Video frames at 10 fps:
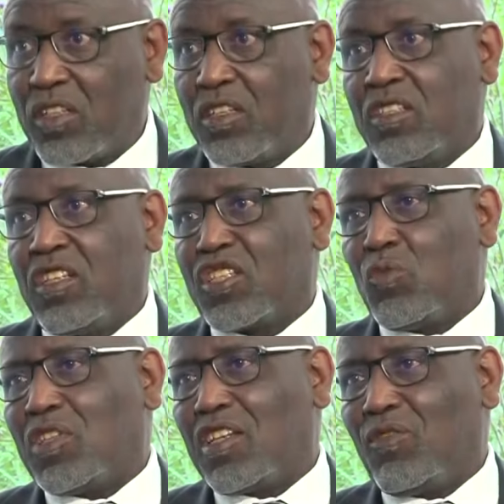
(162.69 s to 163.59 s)
تجي
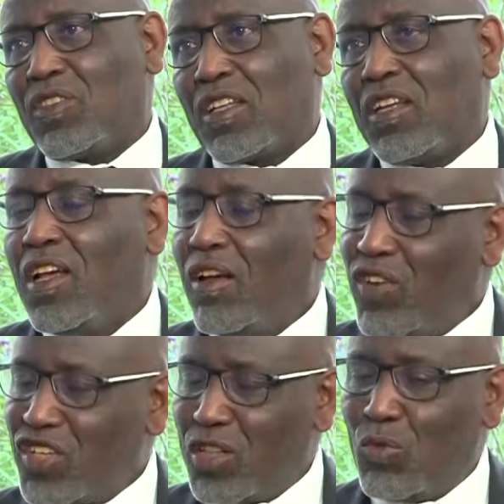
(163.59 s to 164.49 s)
توتر نفسك
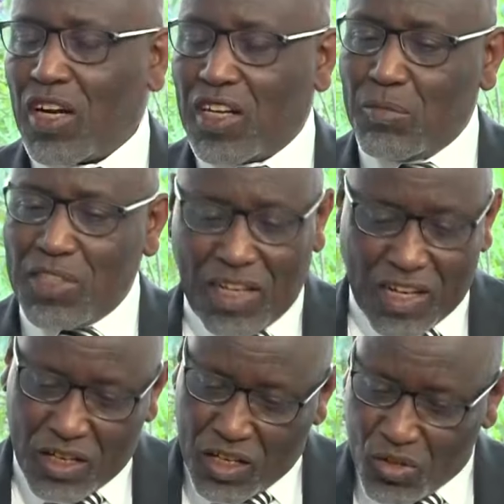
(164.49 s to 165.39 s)
فشد ورقه
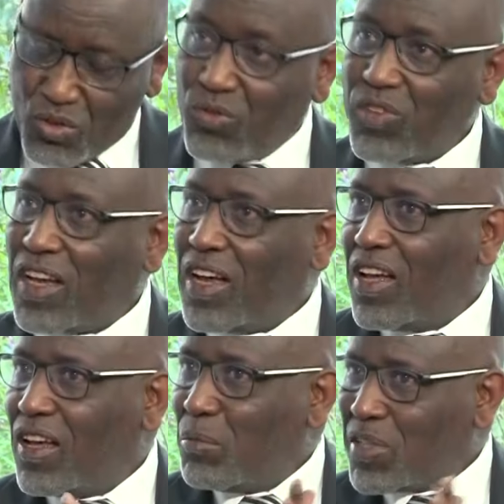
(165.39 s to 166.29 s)
الامتحان شوف فيها
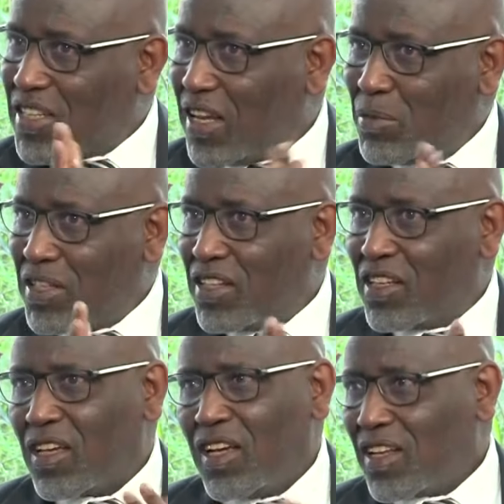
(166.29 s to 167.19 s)
مسها بيديك